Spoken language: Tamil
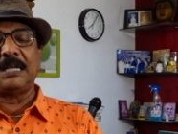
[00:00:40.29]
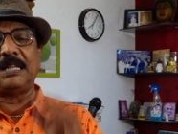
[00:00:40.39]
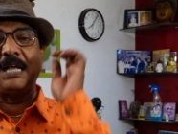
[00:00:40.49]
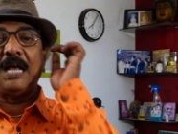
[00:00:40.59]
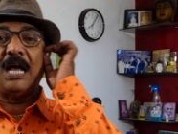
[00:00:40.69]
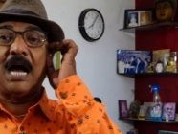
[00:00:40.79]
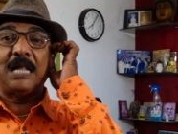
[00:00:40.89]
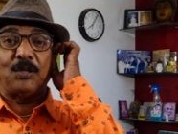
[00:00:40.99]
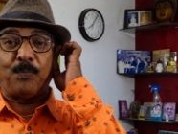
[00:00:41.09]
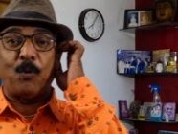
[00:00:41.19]
இது
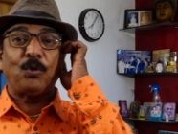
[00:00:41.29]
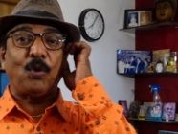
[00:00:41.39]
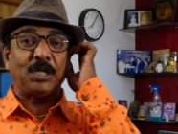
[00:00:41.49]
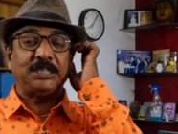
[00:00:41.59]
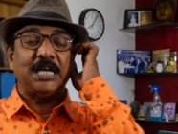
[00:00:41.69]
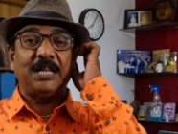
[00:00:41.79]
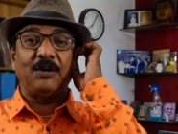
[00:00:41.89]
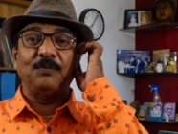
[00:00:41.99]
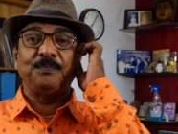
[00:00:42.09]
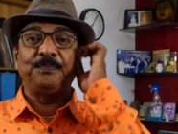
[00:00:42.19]
அந்த பொண்ணோட
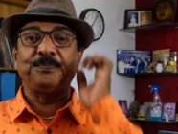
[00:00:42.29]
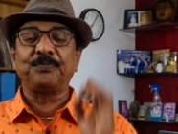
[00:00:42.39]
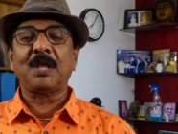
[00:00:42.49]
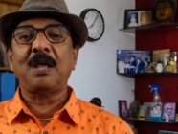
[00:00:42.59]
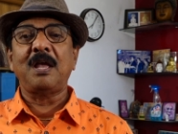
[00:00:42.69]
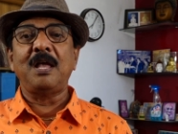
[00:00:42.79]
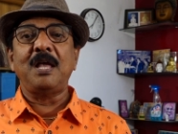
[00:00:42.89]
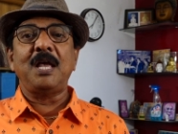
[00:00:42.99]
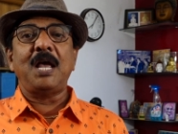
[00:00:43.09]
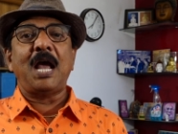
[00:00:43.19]
ஜாதகம்
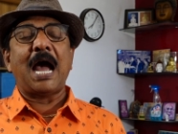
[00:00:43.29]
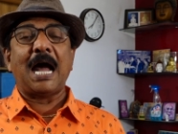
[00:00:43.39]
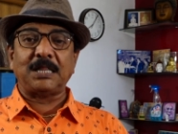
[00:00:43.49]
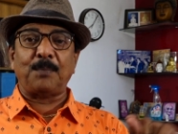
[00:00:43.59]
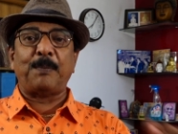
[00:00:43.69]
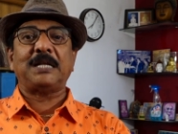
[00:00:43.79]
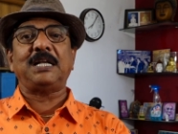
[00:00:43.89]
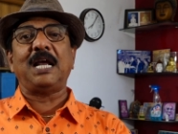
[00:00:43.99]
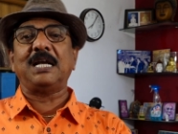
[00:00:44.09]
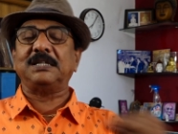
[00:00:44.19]
அந்த
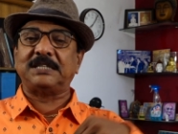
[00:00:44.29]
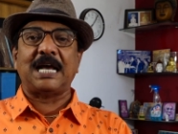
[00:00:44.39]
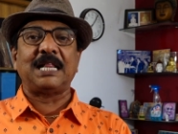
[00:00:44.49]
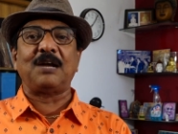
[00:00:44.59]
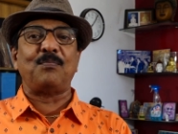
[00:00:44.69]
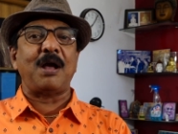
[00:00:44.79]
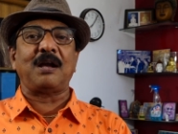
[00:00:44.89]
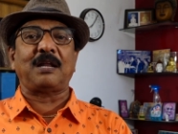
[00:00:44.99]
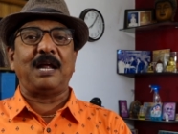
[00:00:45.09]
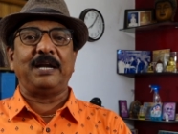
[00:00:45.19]
பையன் ஜாதகம்
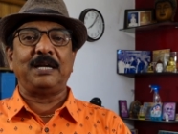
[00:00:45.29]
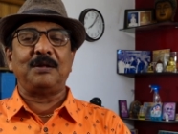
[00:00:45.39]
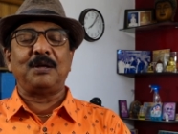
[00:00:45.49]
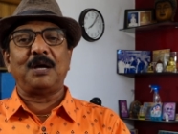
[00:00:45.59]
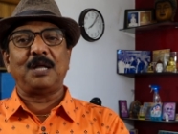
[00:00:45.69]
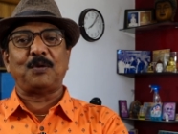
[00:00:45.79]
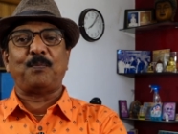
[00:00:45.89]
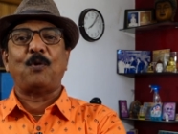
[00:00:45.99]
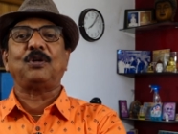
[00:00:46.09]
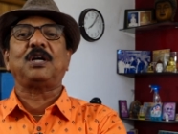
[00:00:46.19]
பார்க்குறாரு அந்த
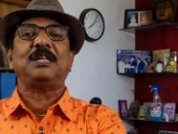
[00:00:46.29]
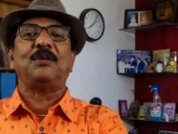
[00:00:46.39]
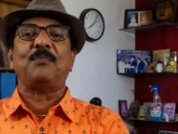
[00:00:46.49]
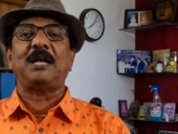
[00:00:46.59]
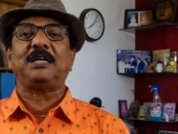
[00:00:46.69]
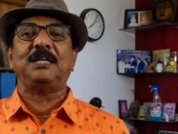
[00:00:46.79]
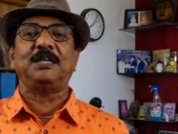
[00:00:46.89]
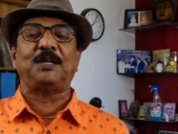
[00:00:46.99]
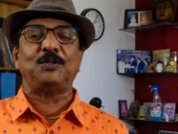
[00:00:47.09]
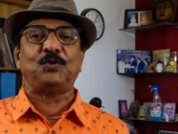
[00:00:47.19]
பொண்ணுக்கு இந்த மாதிரி
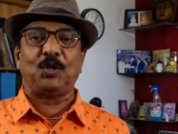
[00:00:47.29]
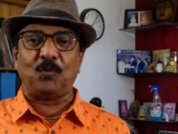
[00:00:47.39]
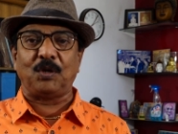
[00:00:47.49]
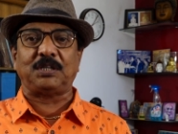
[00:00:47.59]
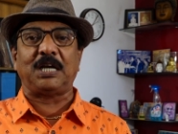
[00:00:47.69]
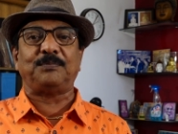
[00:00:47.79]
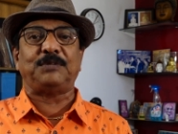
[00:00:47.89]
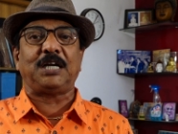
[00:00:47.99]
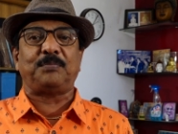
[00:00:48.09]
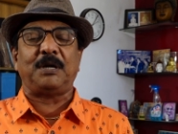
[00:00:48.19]
இருக்குன்னு சொல்லி ஒருத்தர்
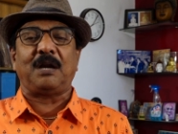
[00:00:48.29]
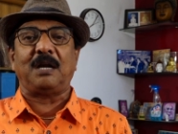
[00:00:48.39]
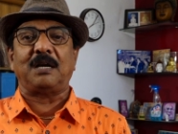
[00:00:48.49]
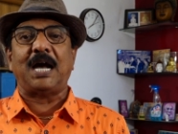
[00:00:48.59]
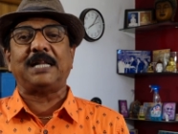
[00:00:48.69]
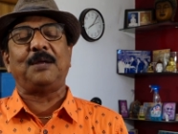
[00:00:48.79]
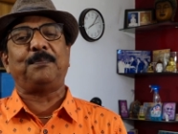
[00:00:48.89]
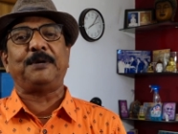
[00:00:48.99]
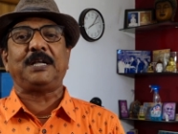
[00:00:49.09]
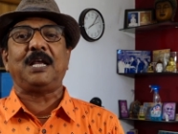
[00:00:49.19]
அப்ஜெக்ட் பண்ணுறாரு அது
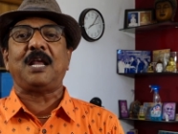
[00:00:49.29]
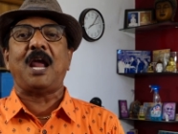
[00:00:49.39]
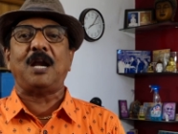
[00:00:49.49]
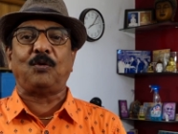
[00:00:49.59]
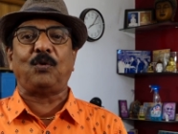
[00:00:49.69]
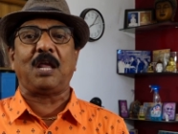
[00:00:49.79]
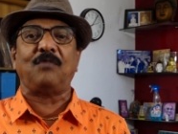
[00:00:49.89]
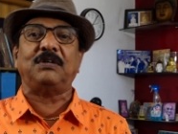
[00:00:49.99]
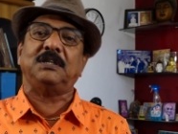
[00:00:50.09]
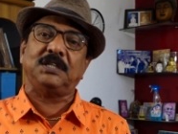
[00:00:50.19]
எப்படிங்க ஏழு
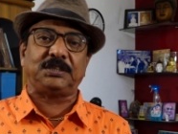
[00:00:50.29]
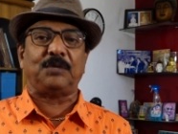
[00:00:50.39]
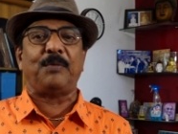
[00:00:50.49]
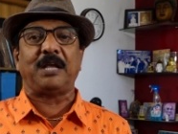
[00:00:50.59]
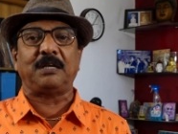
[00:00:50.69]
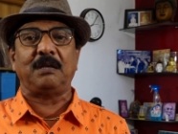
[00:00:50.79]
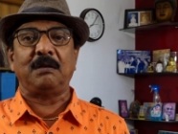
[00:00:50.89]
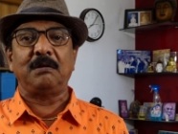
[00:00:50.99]
கூடியவன் நீச்சமாகி